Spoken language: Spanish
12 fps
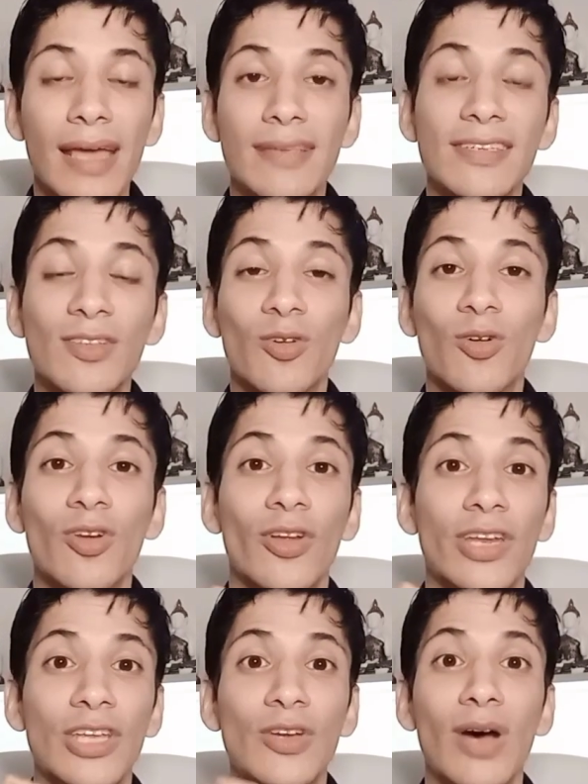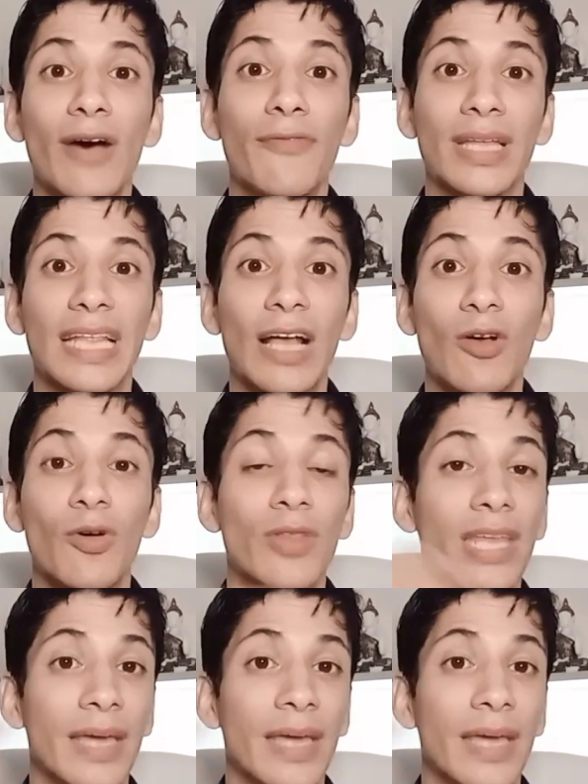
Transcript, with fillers: éxito con los niños afectados